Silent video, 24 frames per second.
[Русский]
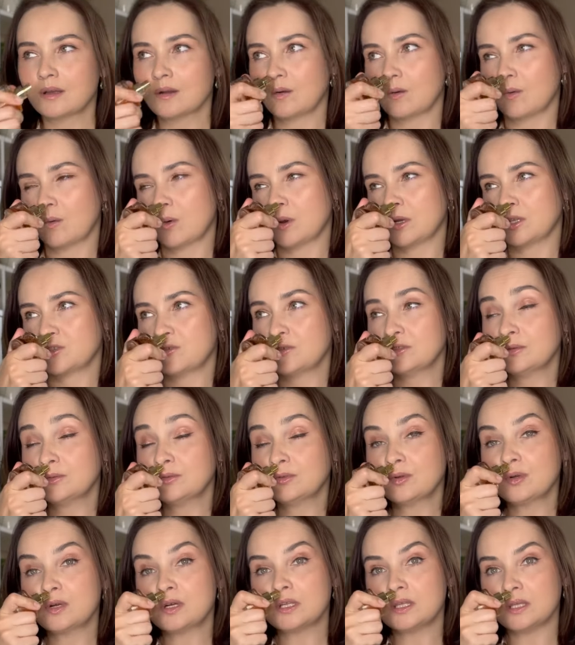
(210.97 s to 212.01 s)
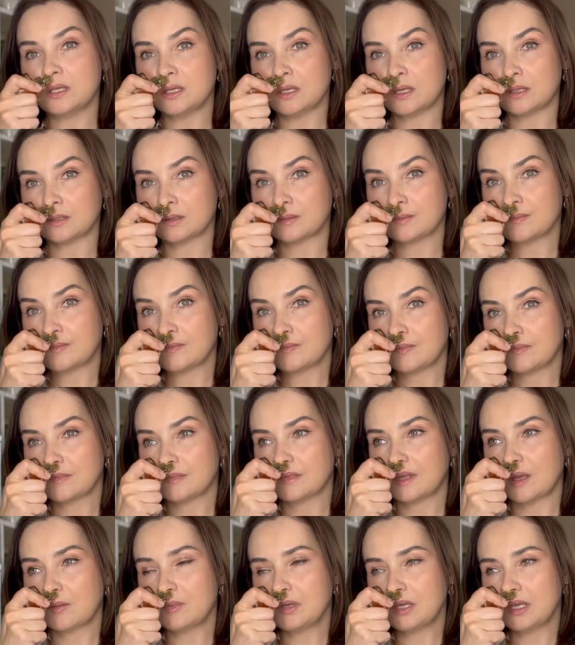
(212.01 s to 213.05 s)
Ой, чего там только нет.
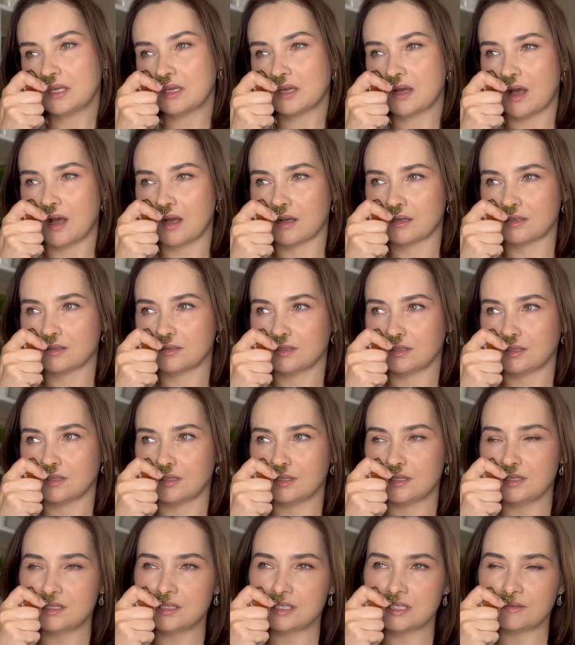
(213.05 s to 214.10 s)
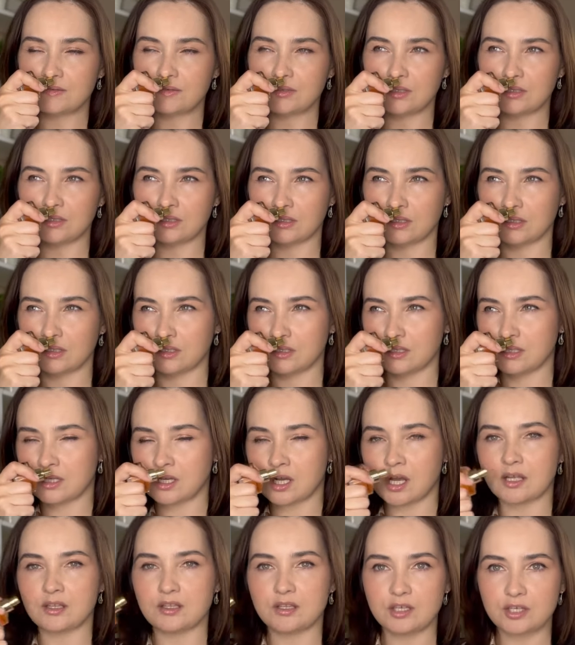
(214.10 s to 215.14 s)
Там и ягоды, и цветы, и,
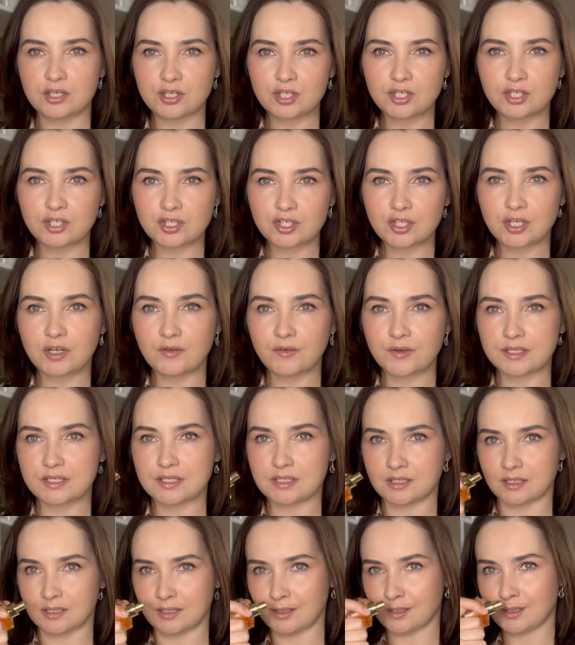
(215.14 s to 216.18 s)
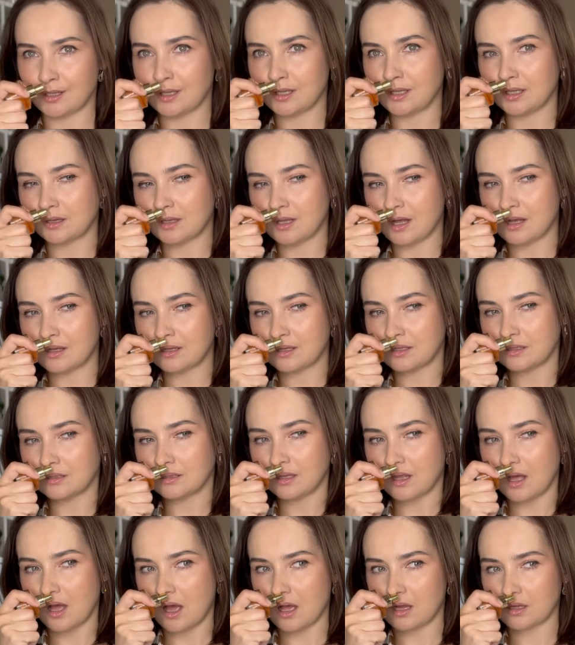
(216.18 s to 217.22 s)
конечно же, гвоздика, и
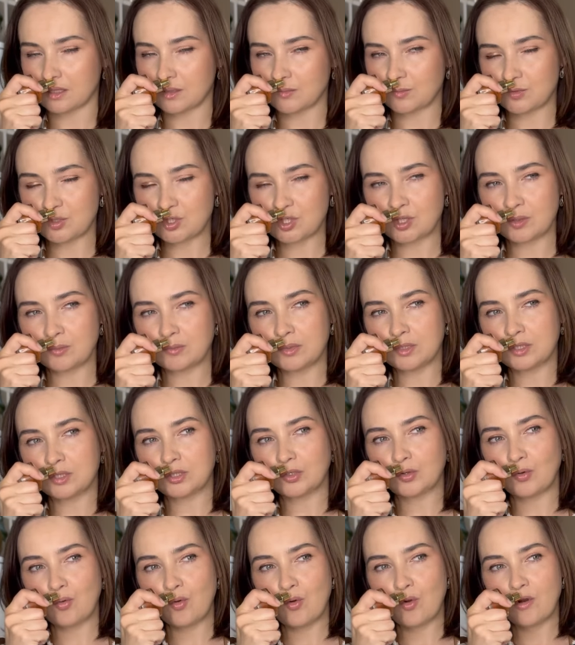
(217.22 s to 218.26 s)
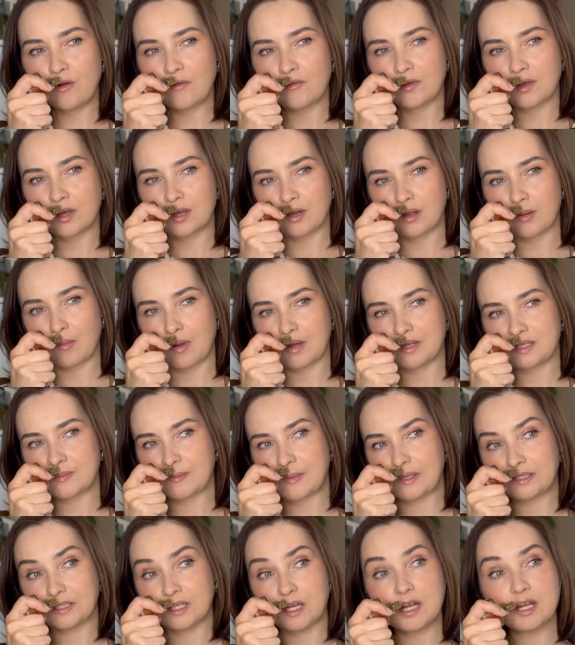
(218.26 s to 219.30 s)
ланг-иланг, немножко медовый аромат,
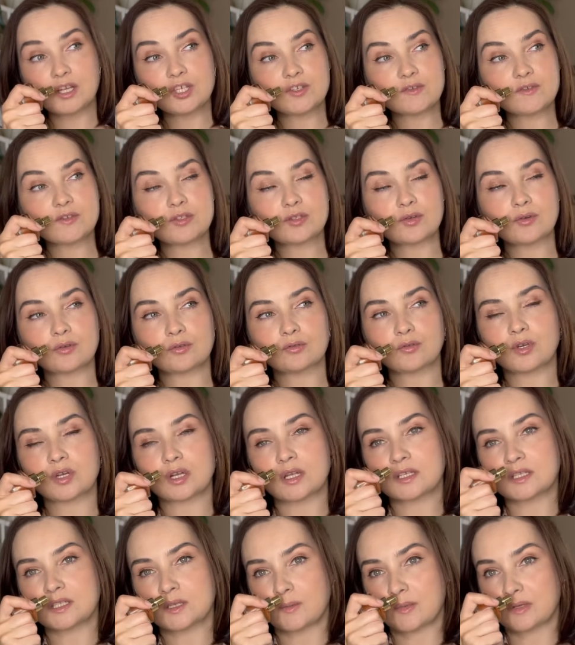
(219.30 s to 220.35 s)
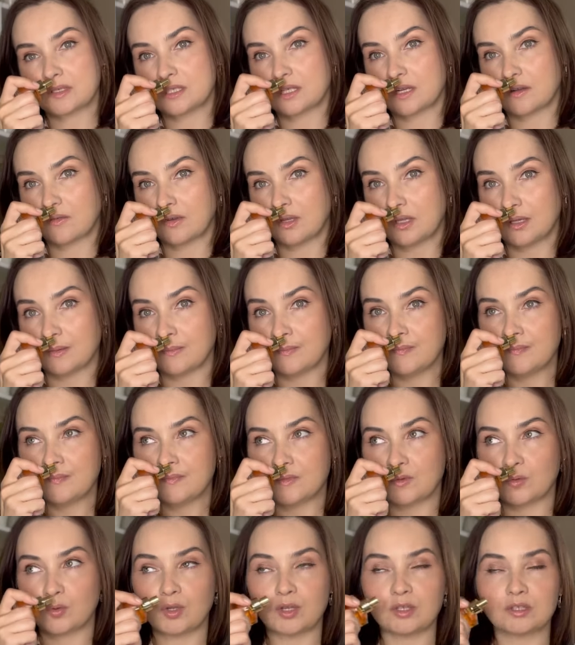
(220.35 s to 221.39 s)
смотрящий в сторону Красной Москвы,
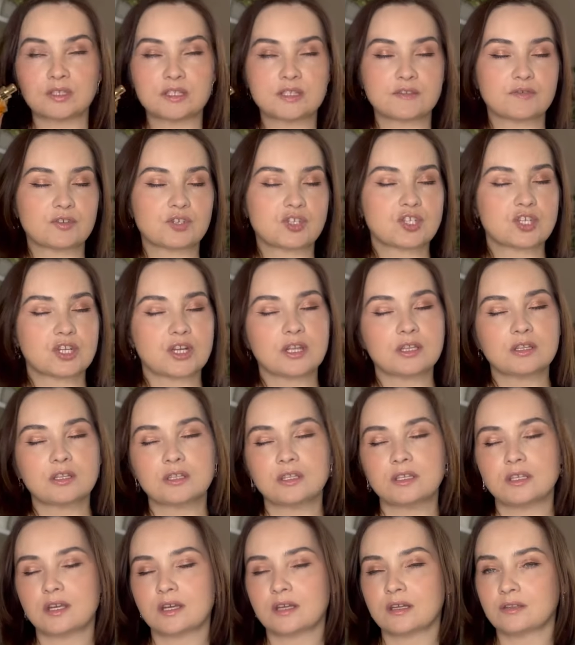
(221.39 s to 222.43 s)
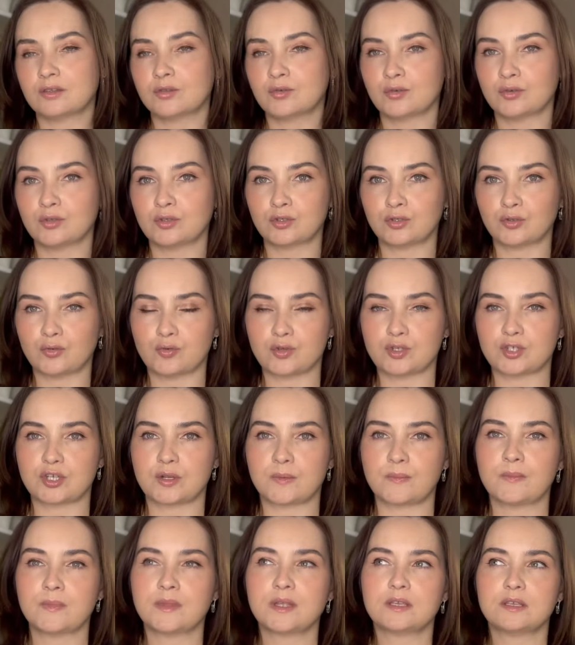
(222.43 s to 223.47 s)
но это совершенно не одно и то
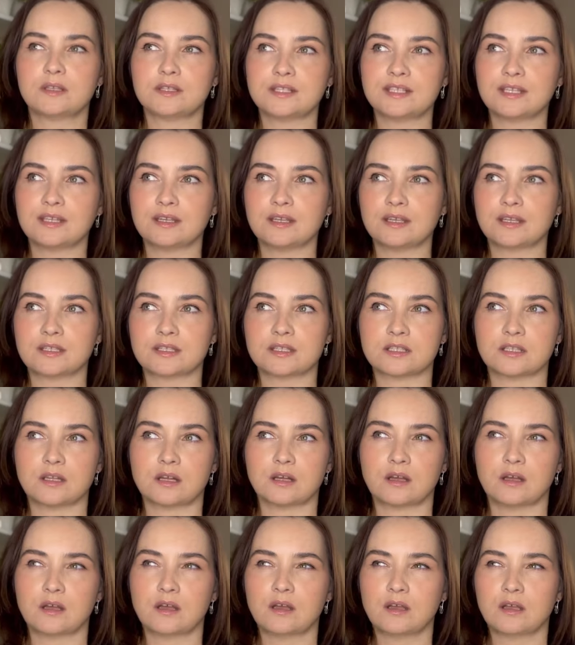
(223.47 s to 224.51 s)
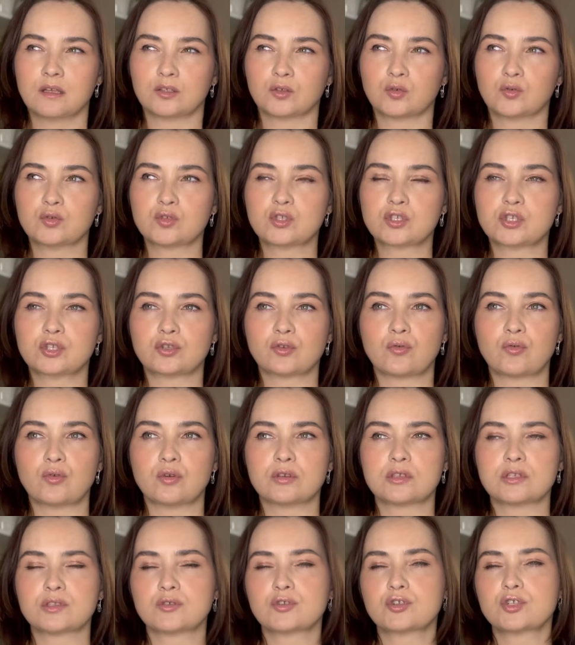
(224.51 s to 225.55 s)
же. Интересно, это
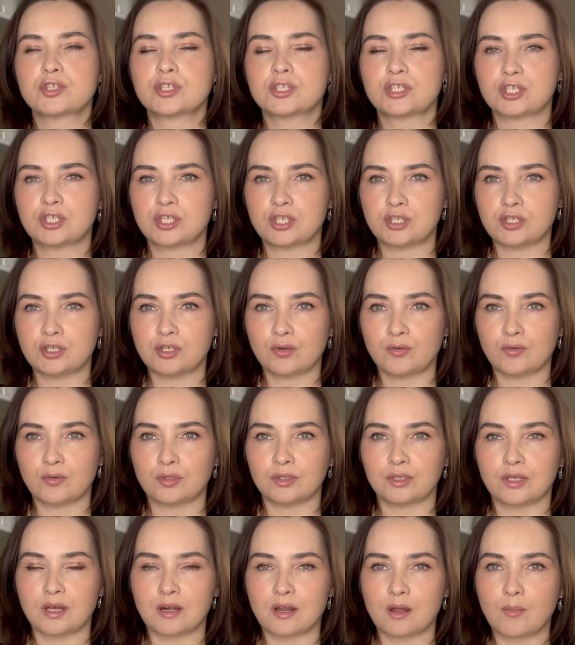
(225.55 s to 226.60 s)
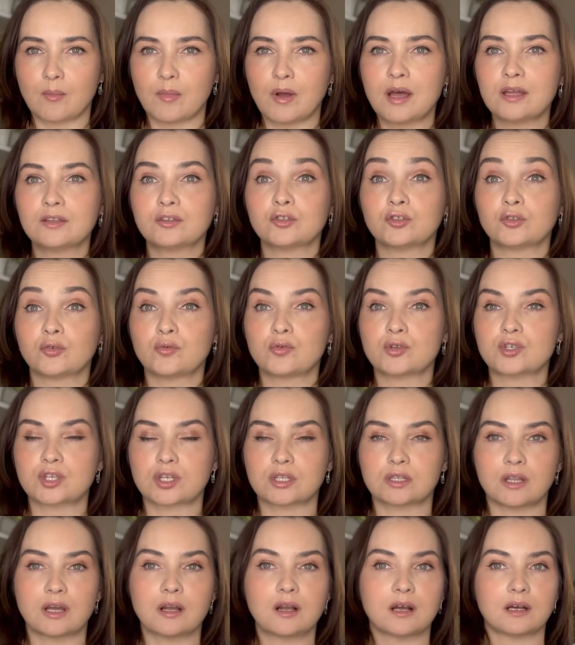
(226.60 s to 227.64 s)
густой, сложно сочиненный аромат, тоже
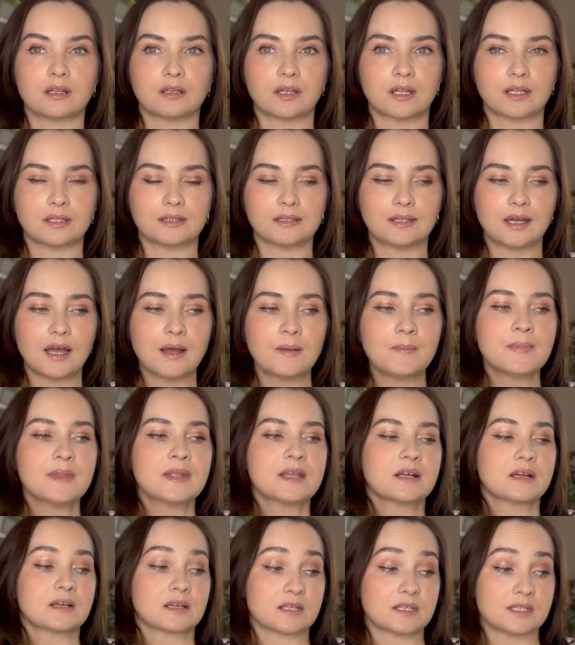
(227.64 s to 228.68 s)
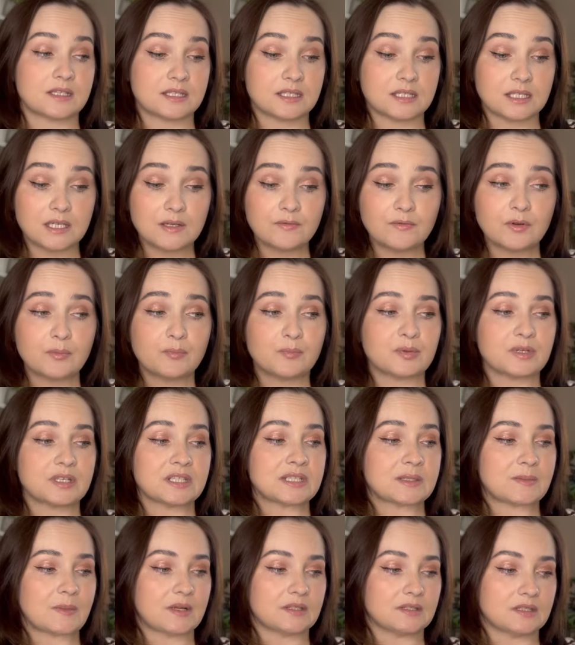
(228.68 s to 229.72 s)
на холода, красиво,
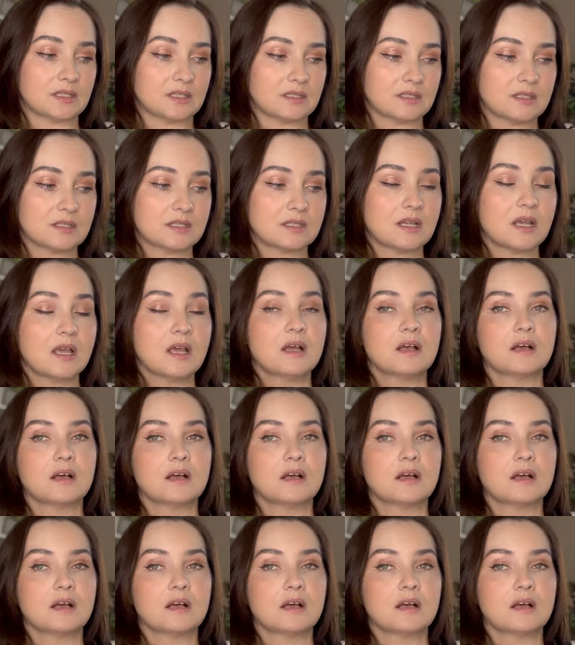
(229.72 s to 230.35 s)
присмотритесь.